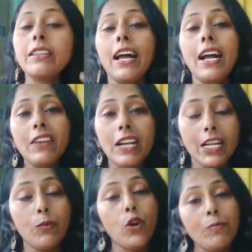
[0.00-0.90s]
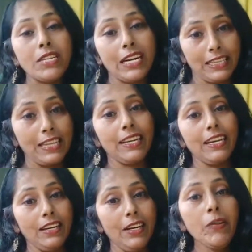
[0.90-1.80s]
தகவல் அறியும் உரிமை சட்டத்தின்
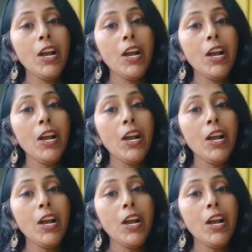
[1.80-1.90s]
கீழே